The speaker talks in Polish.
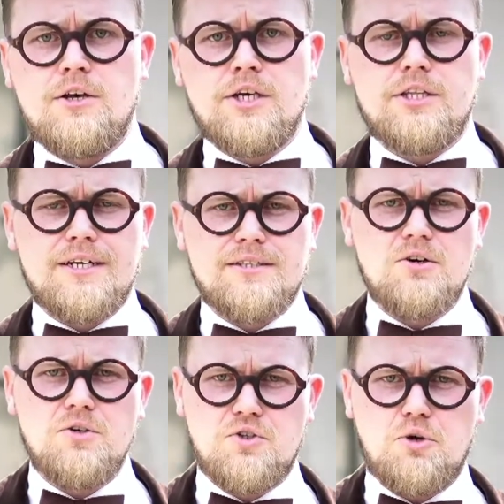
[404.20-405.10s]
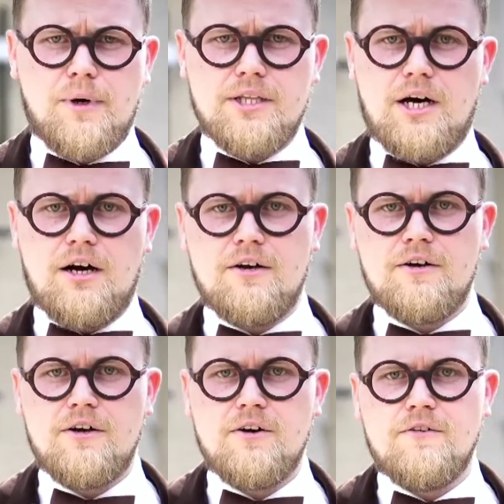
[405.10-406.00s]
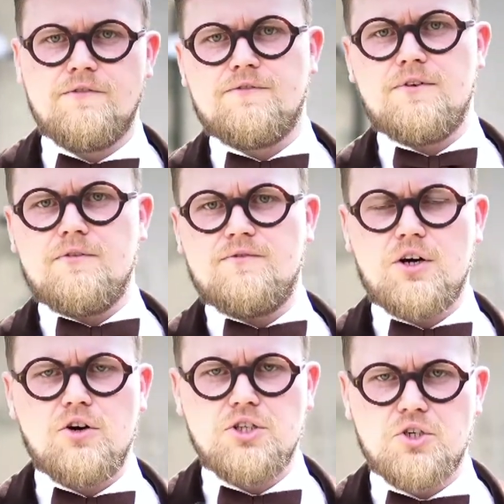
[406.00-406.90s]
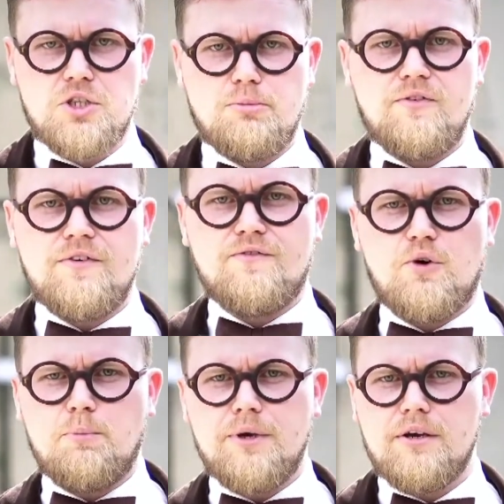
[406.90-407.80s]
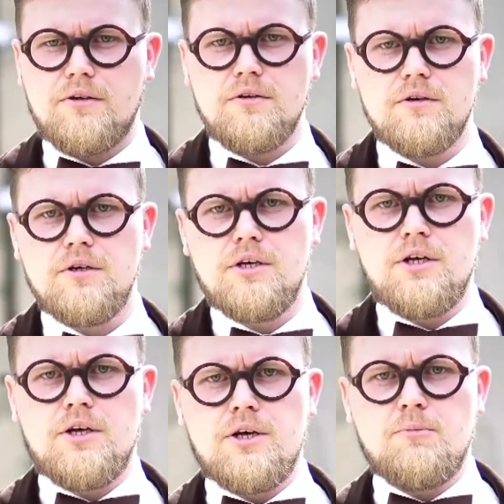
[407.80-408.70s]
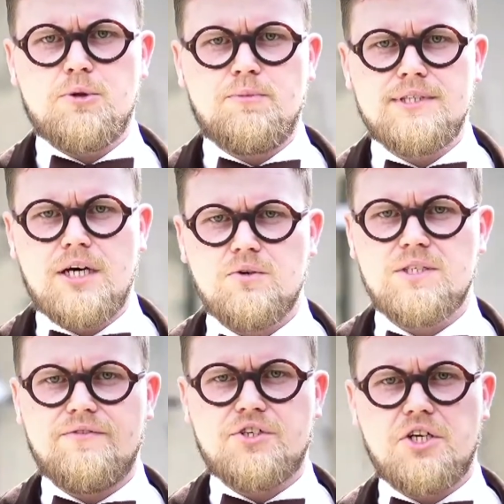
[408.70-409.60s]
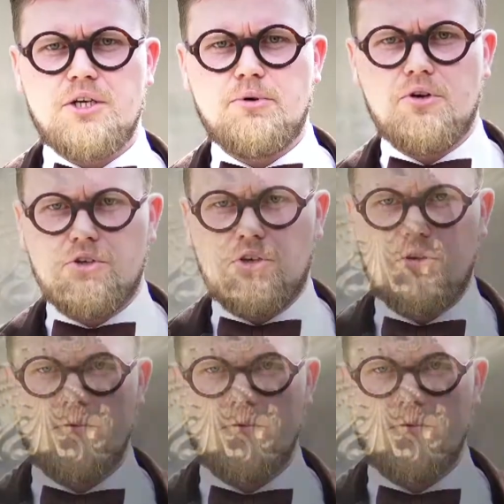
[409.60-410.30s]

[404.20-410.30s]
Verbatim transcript: 11 listopada w wagonie sztabowym w Kąpień podpisano zawieszenie broni.